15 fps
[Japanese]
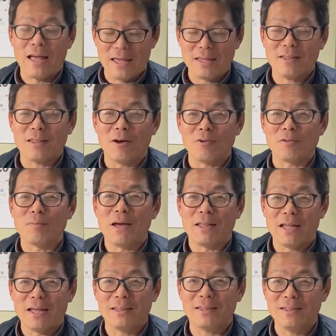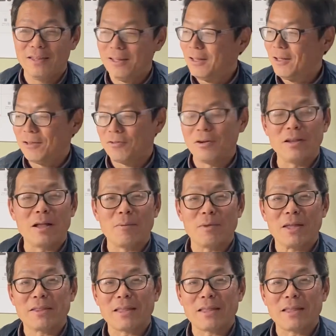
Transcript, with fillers: はい、じゃあおしまいですそれではま